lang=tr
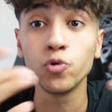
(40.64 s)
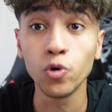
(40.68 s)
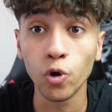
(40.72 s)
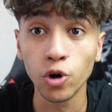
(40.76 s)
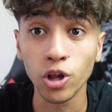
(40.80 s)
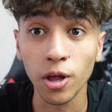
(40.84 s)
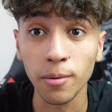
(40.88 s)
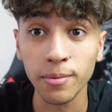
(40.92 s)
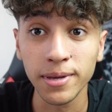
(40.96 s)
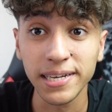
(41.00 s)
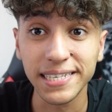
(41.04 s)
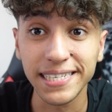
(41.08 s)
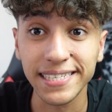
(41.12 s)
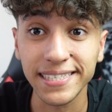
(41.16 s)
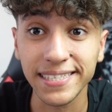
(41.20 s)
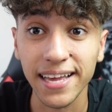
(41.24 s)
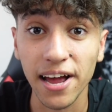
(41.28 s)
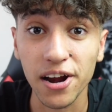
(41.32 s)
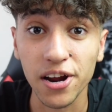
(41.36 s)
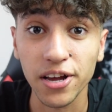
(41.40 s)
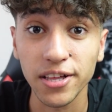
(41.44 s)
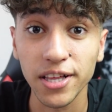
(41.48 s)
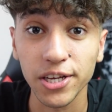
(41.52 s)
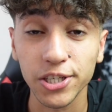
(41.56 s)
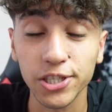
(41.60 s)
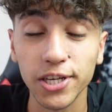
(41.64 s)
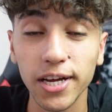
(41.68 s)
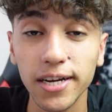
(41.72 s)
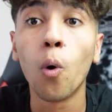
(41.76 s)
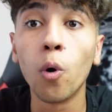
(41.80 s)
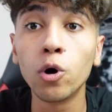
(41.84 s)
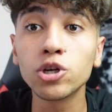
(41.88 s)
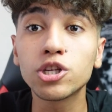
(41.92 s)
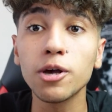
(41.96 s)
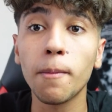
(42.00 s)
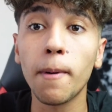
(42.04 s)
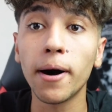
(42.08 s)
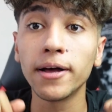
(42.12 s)
üye olabilirsiniz arkadaşlar.
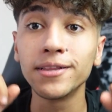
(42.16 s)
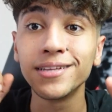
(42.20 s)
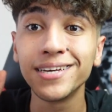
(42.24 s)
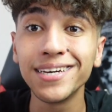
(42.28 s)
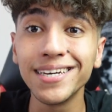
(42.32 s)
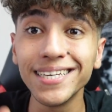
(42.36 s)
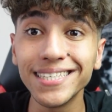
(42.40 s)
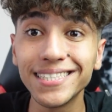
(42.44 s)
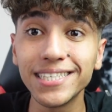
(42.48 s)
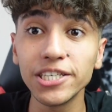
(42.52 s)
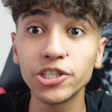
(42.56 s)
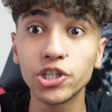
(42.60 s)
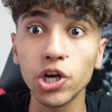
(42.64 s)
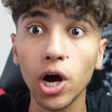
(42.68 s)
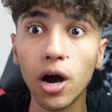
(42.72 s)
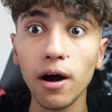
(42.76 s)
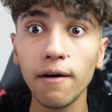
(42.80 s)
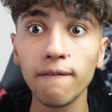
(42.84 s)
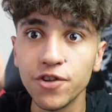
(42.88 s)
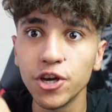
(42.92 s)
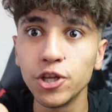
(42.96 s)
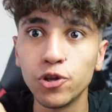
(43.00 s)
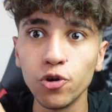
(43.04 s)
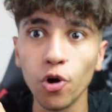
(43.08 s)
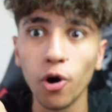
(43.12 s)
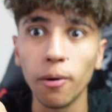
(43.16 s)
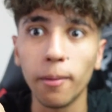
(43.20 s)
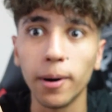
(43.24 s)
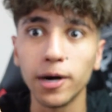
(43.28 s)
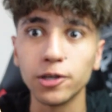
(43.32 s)
O zaman hızlıca video